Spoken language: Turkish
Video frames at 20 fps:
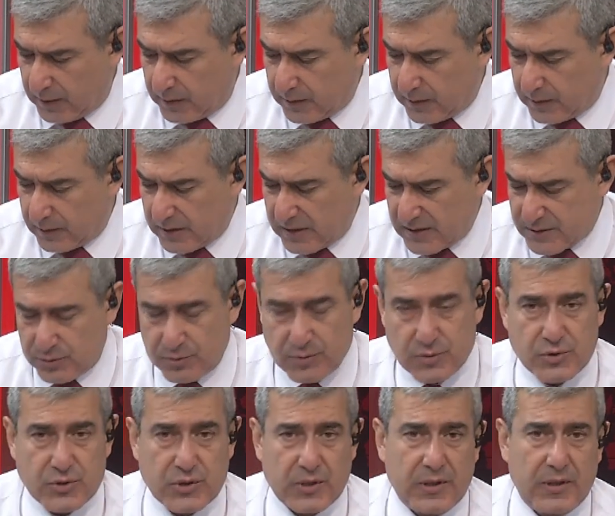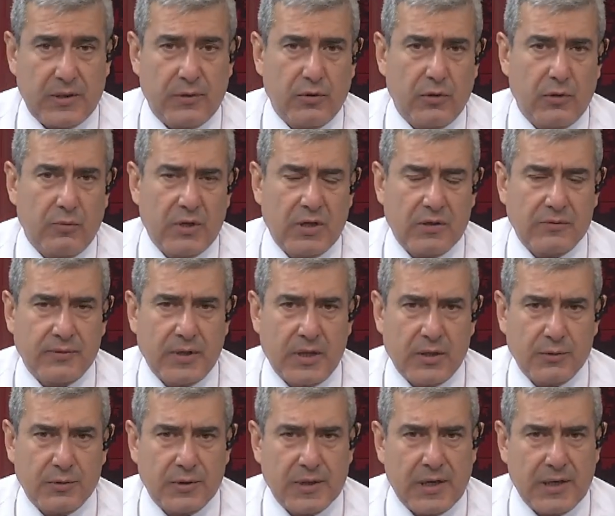Ee, az önce Ömer
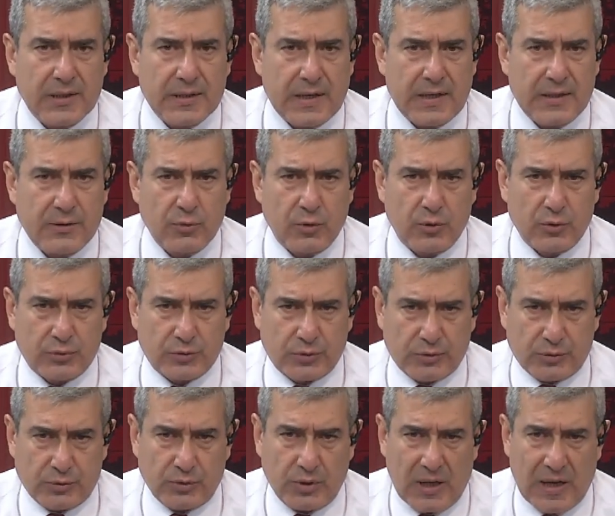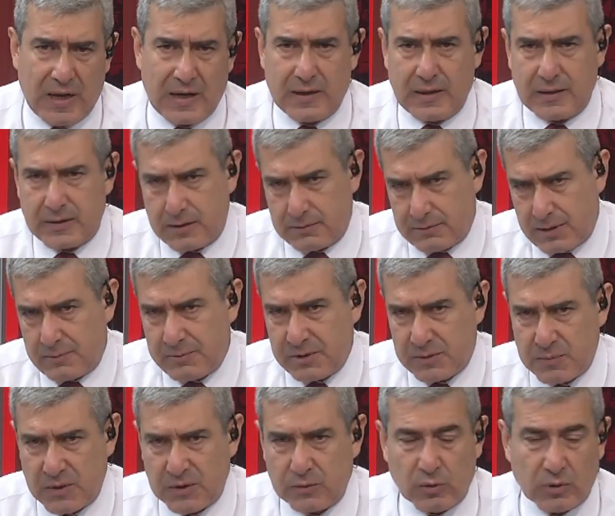Faruk Gergerlioğlu'nun halen devam
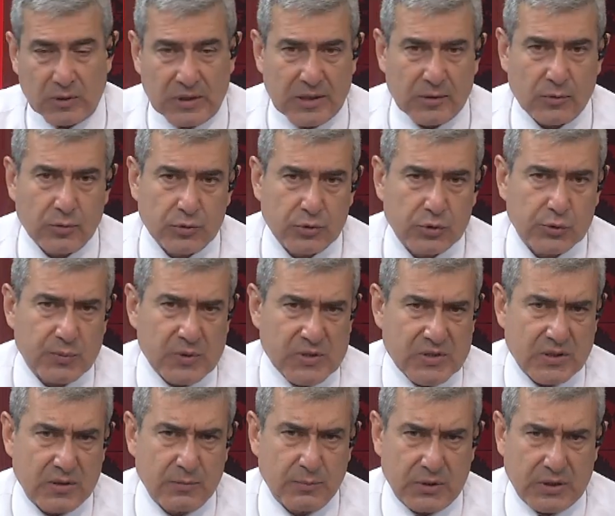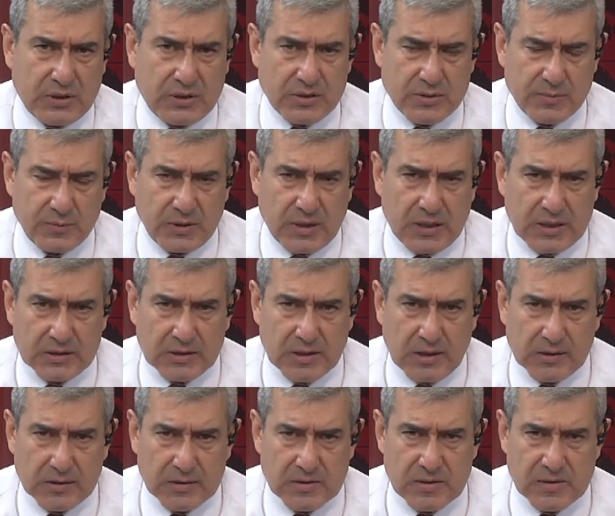etmekte olan konuşmasının bir kısmını
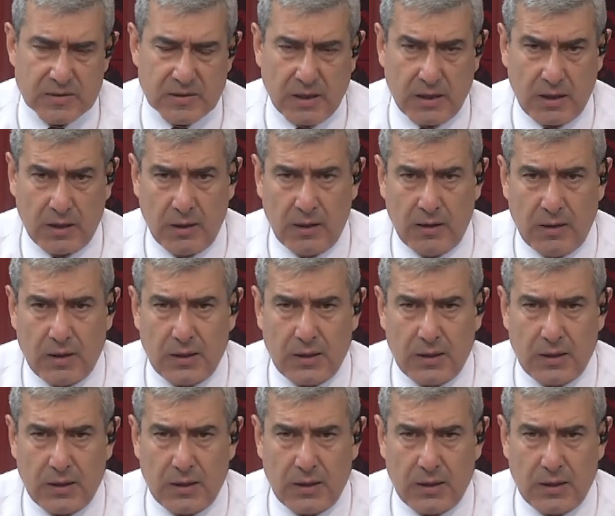aktardık sizlere.